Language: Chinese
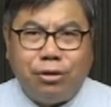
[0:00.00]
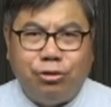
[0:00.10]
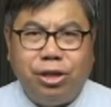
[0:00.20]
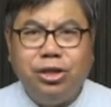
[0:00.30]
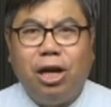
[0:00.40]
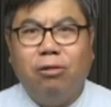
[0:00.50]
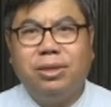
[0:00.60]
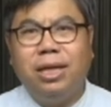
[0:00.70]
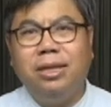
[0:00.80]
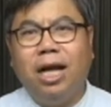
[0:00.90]
寻巧
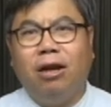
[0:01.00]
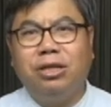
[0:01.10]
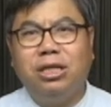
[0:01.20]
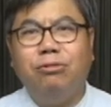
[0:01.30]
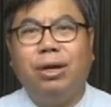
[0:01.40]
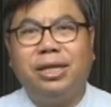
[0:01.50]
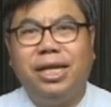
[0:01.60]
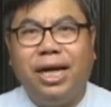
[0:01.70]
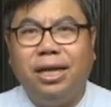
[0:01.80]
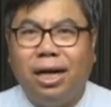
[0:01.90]
真道，希望
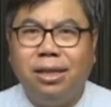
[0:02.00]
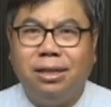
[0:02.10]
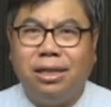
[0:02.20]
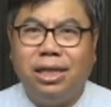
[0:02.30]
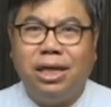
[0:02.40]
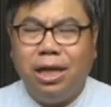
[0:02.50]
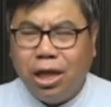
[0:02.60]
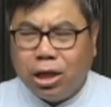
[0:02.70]
天人合一，